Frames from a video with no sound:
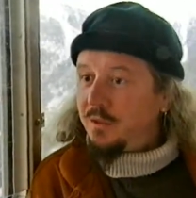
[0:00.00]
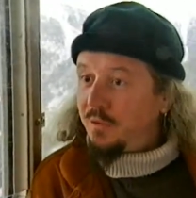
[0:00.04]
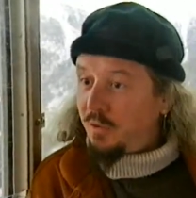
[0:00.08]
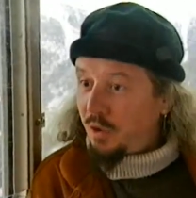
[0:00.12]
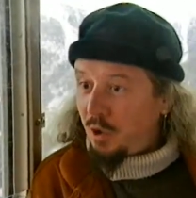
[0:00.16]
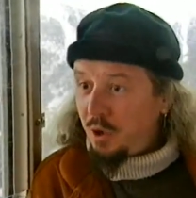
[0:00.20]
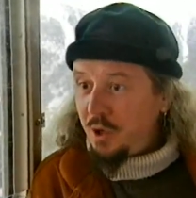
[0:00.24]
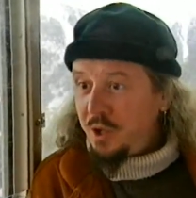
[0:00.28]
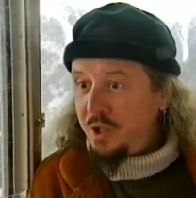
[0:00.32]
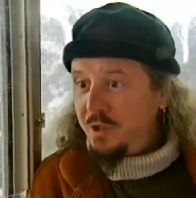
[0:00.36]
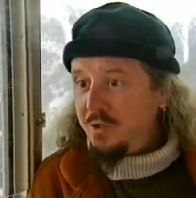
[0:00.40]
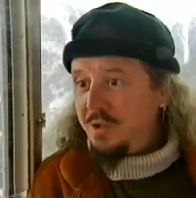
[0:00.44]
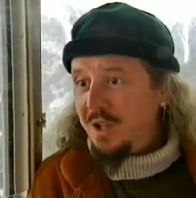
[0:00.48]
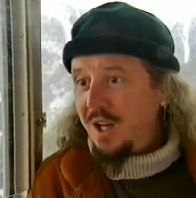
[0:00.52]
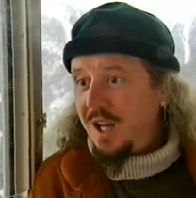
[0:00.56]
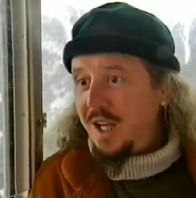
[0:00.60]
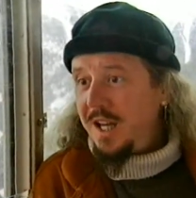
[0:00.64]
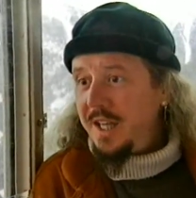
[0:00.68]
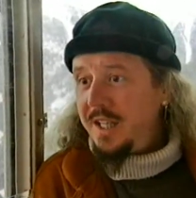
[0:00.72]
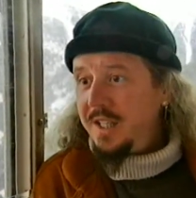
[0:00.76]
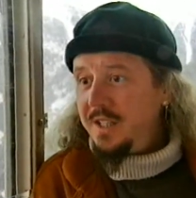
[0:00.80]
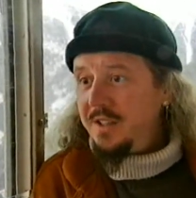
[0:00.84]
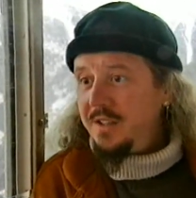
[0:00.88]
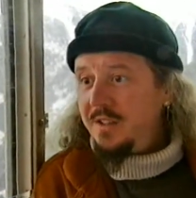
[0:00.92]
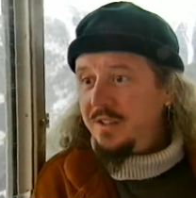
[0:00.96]
Freude und
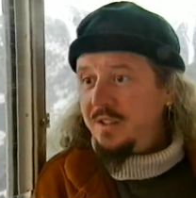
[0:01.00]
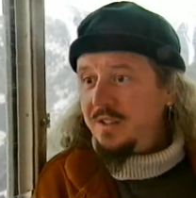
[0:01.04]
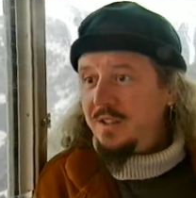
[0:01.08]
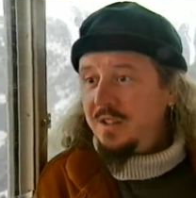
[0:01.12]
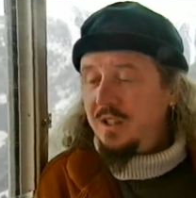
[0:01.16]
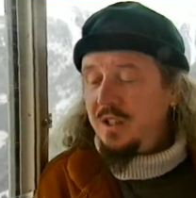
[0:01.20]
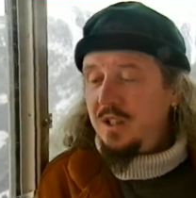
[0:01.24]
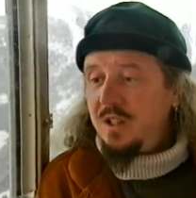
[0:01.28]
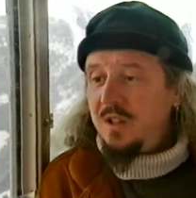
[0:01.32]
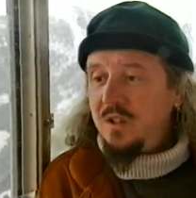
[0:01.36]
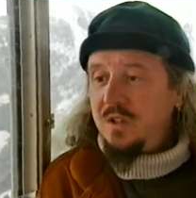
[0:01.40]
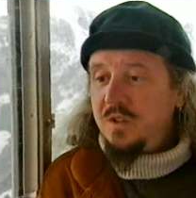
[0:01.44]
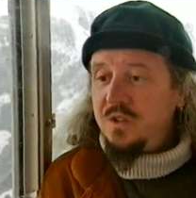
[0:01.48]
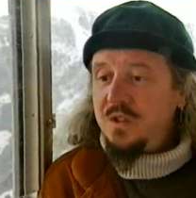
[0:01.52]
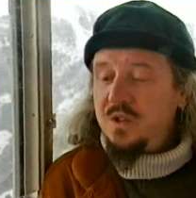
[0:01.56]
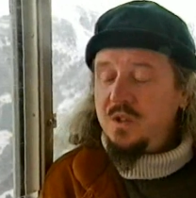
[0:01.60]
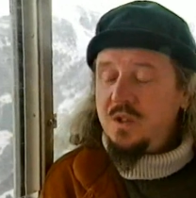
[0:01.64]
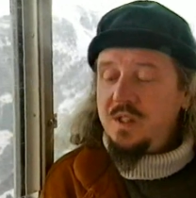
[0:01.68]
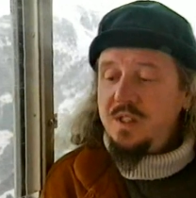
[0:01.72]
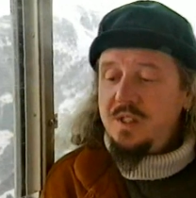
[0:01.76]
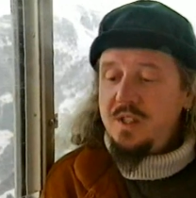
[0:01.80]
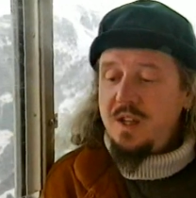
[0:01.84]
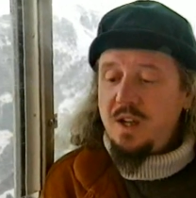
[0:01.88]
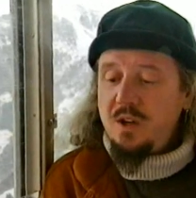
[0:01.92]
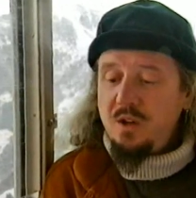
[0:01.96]
Leid. Und so
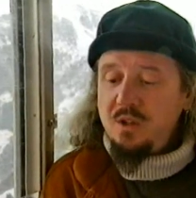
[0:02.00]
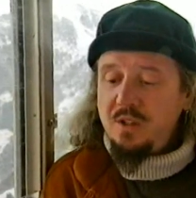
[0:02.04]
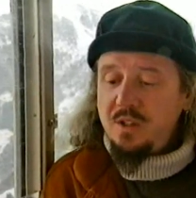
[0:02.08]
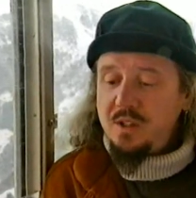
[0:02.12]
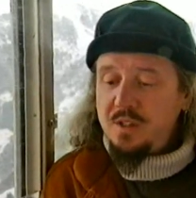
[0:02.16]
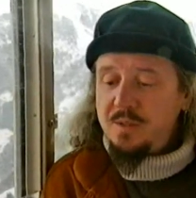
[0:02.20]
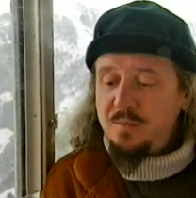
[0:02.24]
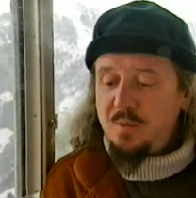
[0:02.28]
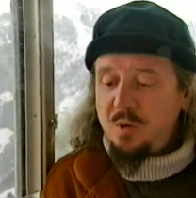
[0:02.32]
ist ja auch das